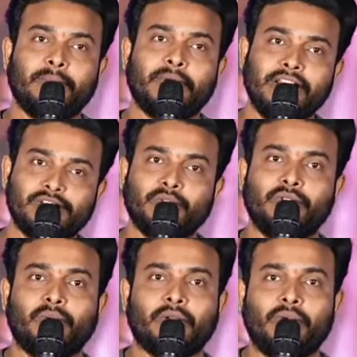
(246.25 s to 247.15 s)
రిలీజ్ ముందు
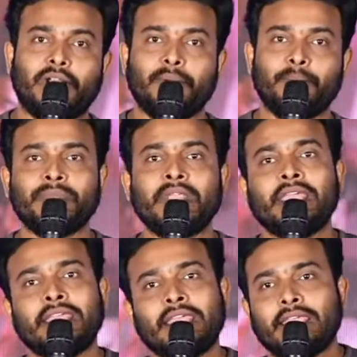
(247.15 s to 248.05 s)
వరకు కూడా
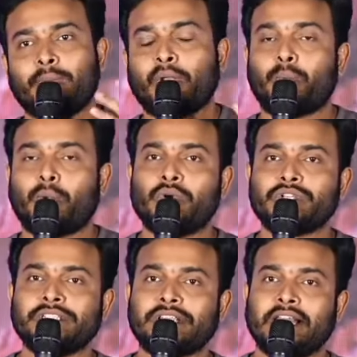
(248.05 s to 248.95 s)

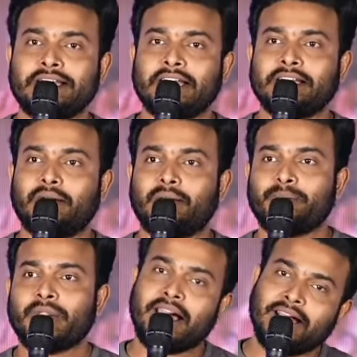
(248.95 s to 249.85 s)
ప్రమోషన్స్ ఎలా చేద్దాం
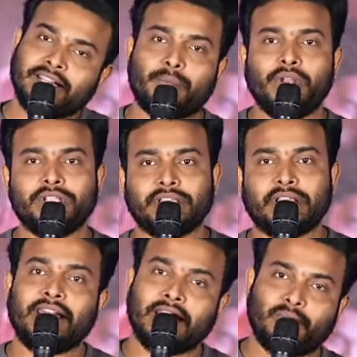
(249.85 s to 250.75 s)
ఆయన తరపు నుంచి
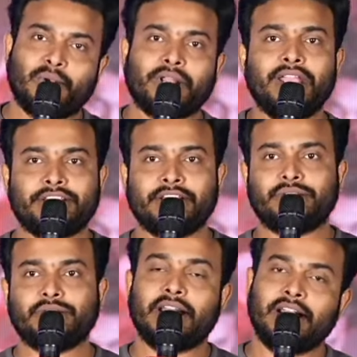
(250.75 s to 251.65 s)
ఆయన ఎంతవరకు ఏం
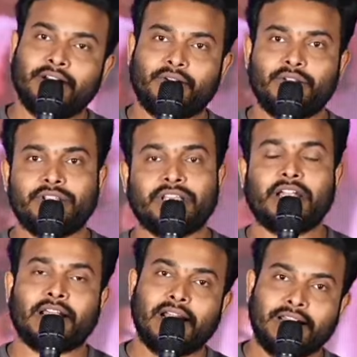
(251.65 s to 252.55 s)
చేయొచ్చు ఎలాంటి ఇంటర్వ్యూ చేయొచ్చు
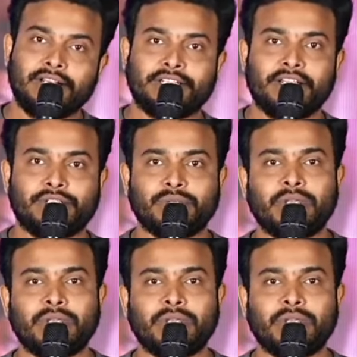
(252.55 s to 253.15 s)
ఎలాంటి కంటెంట్ చేయొచ్చు